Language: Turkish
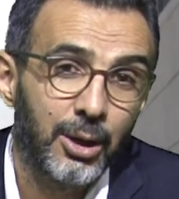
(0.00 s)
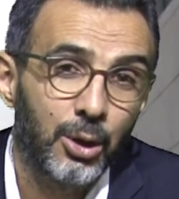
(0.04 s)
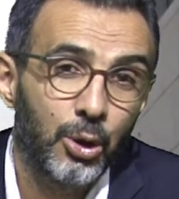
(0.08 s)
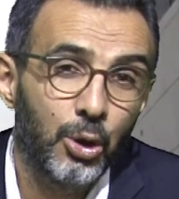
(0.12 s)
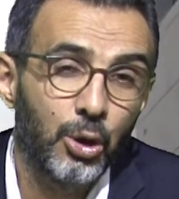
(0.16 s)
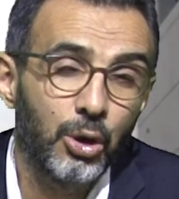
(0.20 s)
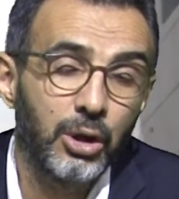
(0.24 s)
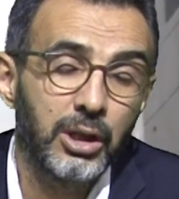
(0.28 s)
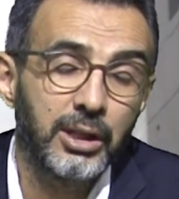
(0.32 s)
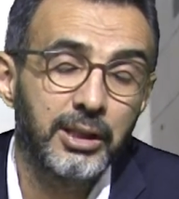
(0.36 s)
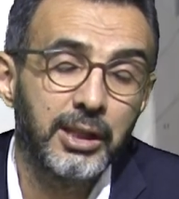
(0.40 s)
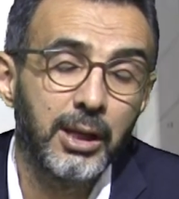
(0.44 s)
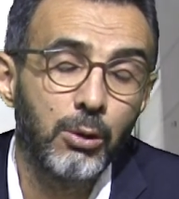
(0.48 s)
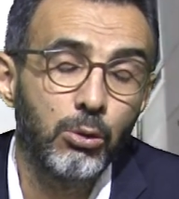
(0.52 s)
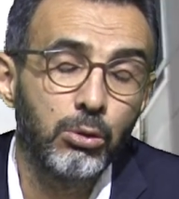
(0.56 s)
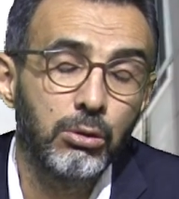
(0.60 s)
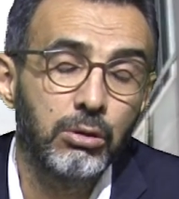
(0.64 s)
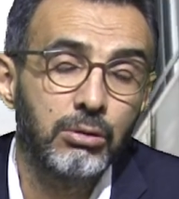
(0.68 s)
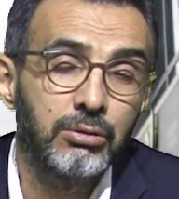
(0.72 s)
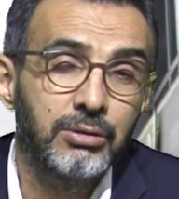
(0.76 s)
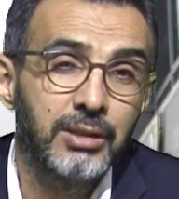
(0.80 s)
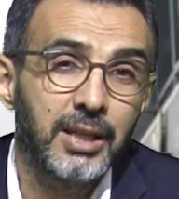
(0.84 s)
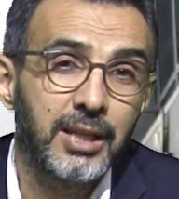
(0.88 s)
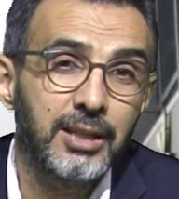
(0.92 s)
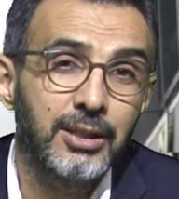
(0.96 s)
öyle
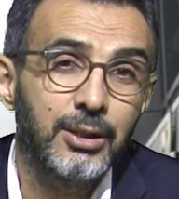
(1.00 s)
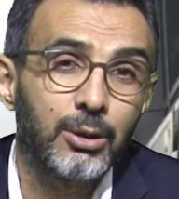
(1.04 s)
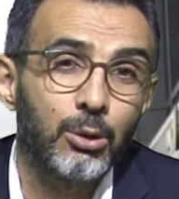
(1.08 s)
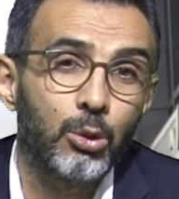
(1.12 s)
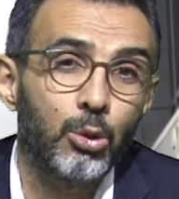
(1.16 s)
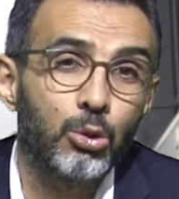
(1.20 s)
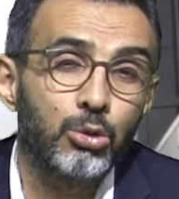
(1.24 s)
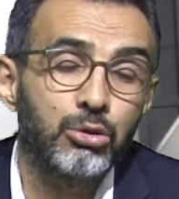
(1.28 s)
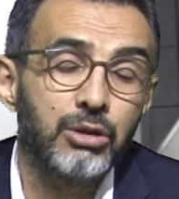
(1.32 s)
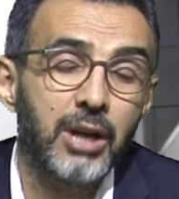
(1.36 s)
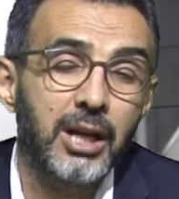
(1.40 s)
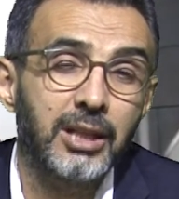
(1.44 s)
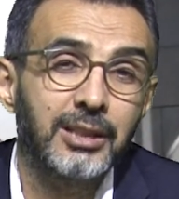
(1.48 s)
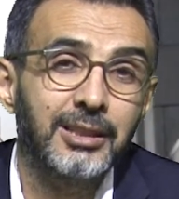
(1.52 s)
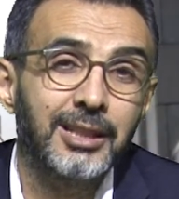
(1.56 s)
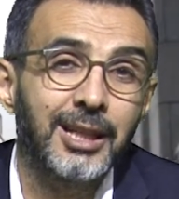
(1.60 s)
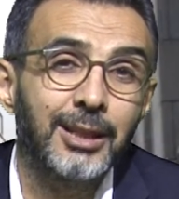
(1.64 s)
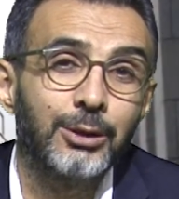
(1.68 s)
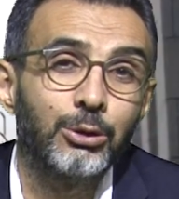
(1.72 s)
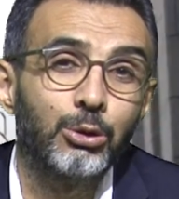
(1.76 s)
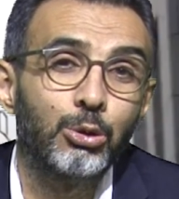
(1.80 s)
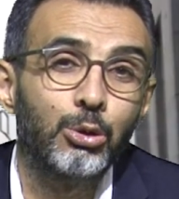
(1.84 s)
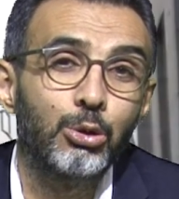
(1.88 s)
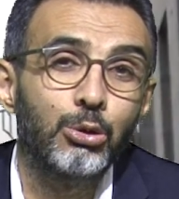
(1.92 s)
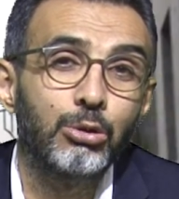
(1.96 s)
davulun sesi
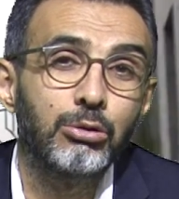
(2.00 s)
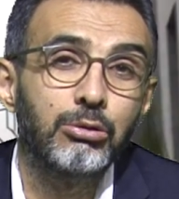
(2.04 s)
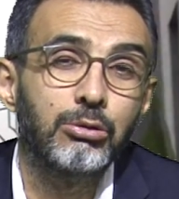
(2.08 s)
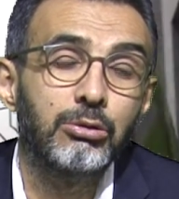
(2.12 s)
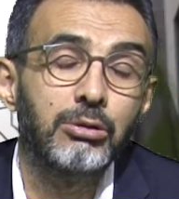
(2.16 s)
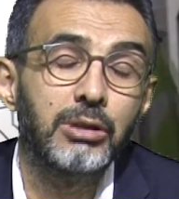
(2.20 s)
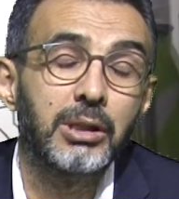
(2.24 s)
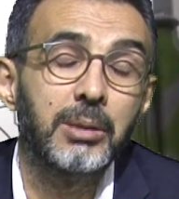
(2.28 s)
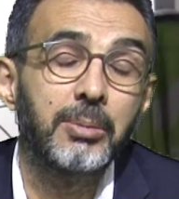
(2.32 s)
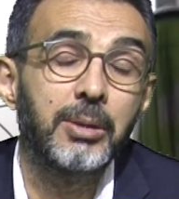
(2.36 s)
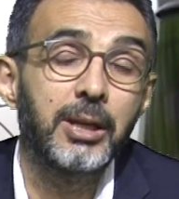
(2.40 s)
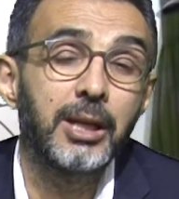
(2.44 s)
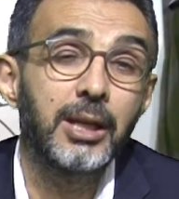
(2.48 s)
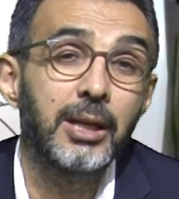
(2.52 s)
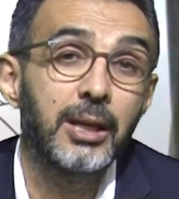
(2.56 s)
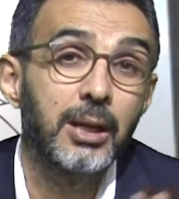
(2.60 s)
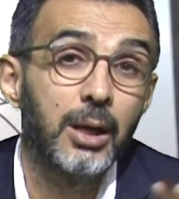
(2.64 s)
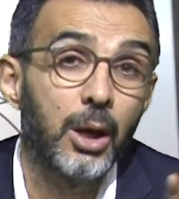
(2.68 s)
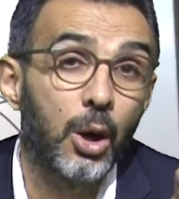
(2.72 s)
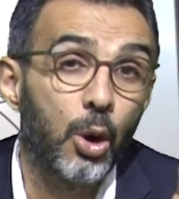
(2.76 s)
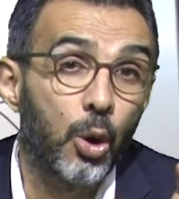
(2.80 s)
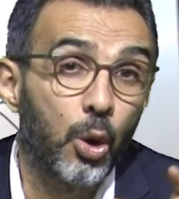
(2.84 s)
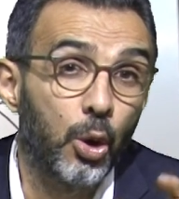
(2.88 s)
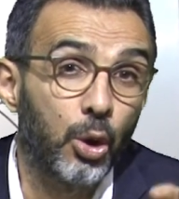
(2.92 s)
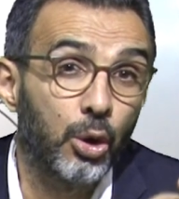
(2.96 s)
uzaktan duyulduğu gibi
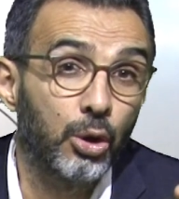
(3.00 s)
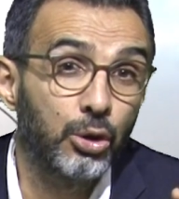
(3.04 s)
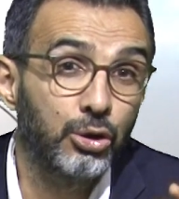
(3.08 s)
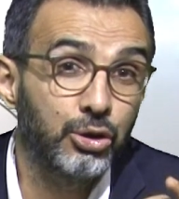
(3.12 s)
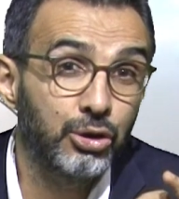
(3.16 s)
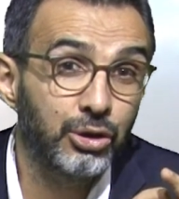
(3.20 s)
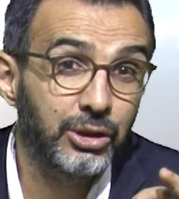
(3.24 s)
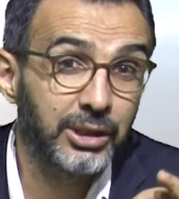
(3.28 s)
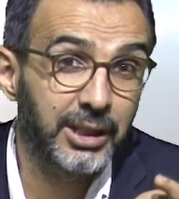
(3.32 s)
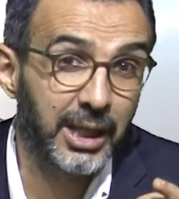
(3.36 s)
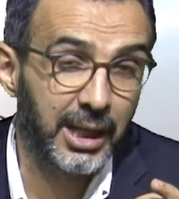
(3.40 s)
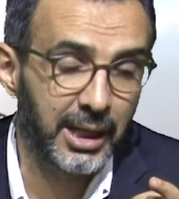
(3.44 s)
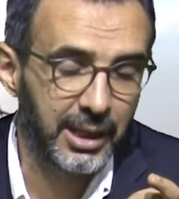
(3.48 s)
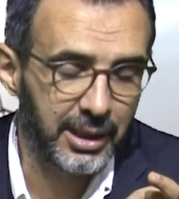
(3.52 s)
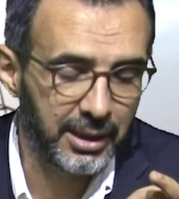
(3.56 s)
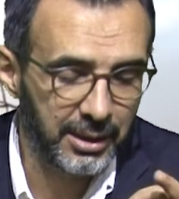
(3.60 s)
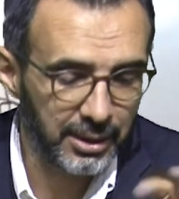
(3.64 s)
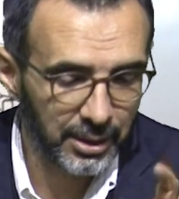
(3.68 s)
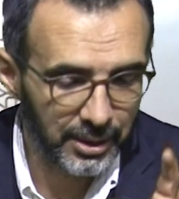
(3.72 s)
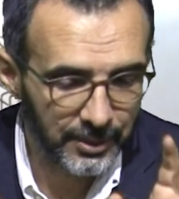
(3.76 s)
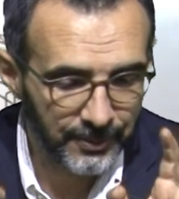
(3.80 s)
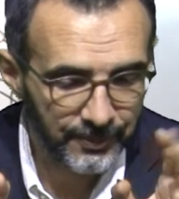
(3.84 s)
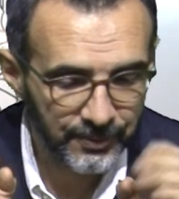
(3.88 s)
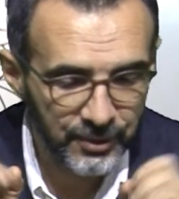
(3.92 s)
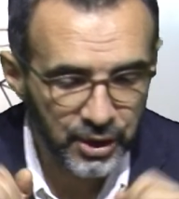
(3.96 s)
hoş değil.
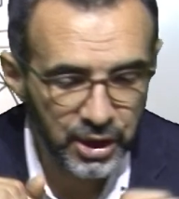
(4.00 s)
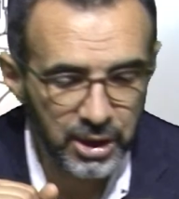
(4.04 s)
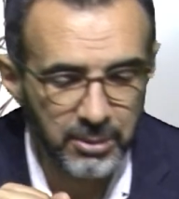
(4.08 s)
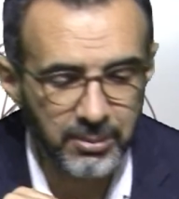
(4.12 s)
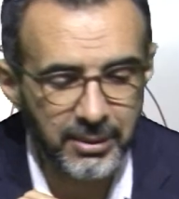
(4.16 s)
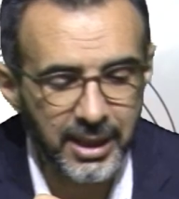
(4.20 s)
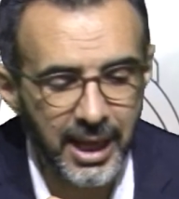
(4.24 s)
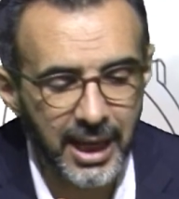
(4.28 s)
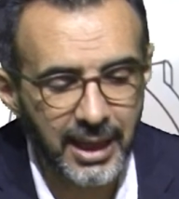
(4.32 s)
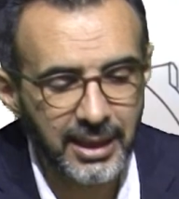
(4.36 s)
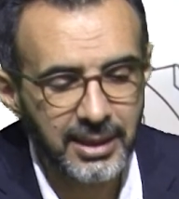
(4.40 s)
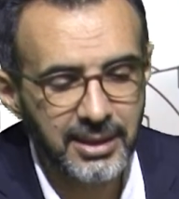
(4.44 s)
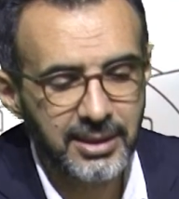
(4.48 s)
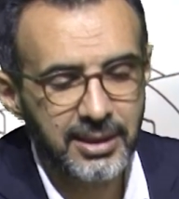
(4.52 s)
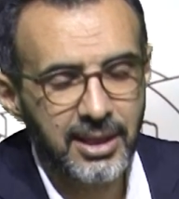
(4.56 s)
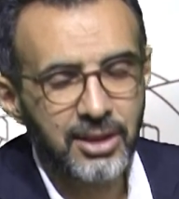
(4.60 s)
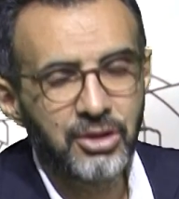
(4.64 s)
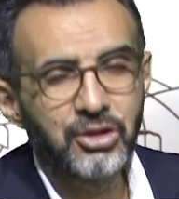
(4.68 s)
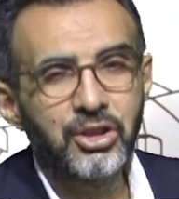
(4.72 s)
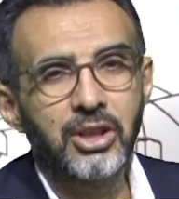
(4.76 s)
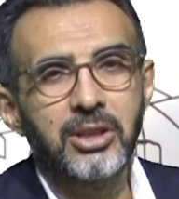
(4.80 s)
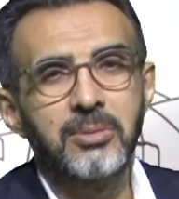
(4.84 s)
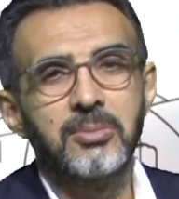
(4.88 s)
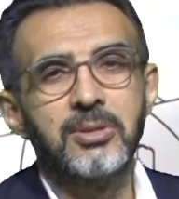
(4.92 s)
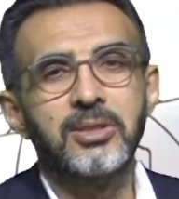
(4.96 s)
Şimdi değerli
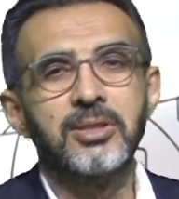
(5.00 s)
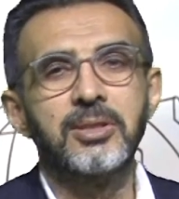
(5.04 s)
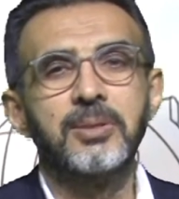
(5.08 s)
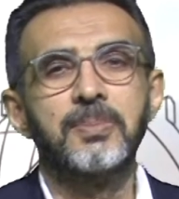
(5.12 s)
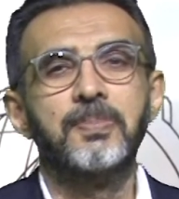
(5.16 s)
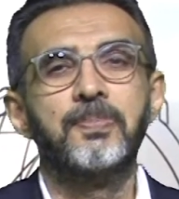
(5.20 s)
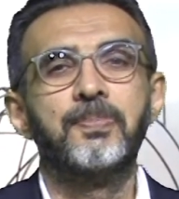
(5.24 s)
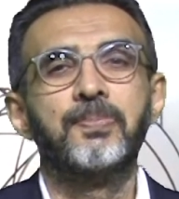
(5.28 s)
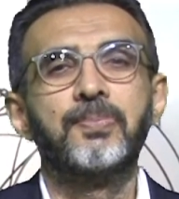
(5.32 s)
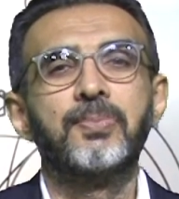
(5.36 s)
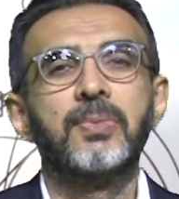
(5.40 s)
izleyicilerimiz,